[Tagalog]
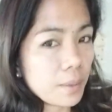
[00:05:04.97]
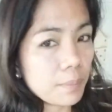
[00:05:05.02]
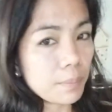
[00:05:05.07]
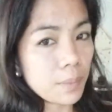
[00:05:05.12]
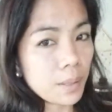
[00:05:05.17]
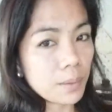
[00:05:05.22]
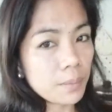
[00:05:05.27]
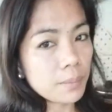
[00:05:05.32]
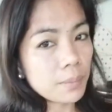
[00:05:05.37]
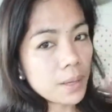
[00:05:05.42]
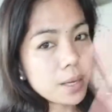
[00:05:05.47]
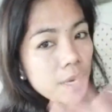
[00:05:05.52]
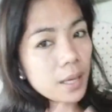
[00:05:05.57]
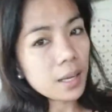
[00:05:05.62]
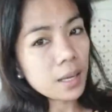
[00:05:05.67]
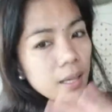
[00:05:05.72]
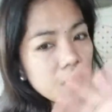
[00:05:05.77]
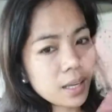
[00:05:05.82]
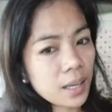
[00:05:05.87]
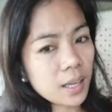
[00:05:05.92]

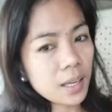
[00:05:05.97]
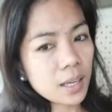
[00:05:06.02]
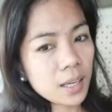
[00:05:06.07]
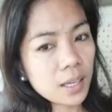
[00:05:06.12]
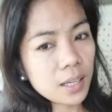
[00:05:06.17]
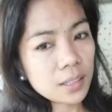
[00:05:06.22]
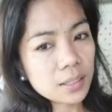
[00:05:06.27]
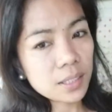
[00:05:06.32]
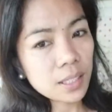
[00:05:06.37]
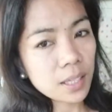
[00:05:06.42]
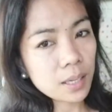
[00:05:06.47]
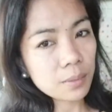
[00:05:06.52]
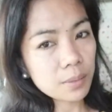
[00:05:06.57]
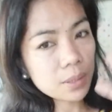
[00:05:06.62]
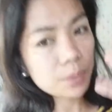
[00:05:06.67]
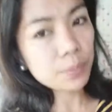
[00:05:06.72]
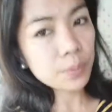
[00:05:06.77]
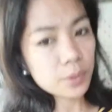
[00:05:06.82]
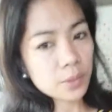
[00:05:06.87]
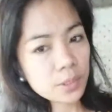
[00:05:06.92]
Bye-bye. Salamat
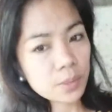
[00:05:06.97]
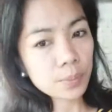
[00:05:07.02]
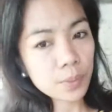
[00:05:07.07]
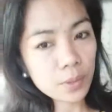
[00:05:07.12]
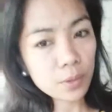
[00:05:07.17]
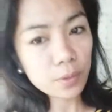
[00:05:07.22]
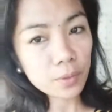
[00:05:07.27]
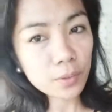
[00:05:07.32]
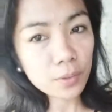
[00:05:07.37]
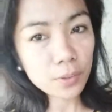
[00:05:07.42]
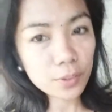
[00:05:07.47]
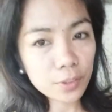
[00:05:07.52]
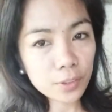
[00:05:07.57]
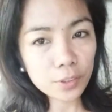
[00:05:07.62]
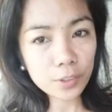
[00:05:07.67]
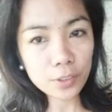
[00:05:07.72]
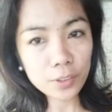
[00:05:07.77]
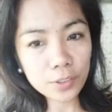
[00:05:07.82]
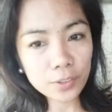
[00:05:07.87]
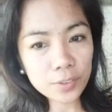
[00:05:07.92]
po sa
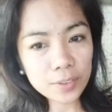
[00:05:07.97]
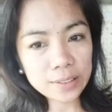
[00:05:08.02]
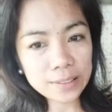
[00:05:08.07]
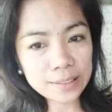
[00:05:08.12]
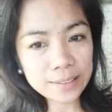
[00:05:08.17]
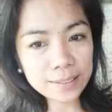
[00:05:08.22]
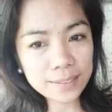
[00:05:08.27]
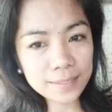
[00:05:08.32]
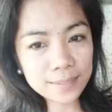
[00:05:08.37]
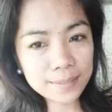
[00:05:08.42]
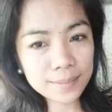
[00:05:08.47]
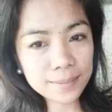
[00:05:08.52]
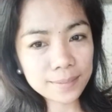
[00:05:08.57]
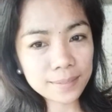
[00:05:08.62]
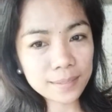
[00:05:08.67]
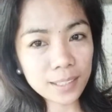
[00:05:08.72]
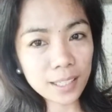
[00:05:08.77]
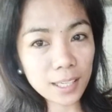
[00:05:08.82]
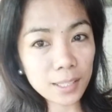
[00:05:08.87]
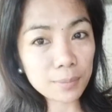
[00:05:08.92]
panonood.
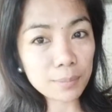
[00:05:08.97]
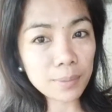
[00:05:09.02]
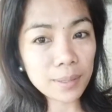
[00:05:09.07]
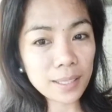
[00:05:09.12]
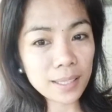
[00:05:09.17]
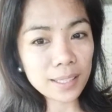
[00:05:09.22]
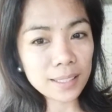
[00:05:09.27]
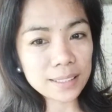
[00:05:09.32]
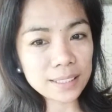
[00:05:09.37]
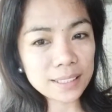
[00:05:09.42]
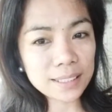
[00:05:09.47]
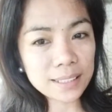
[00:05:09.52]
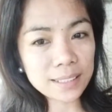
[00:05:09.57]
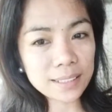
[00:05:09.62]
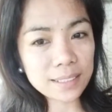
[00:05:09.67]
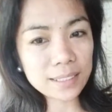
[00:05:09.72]
God bless.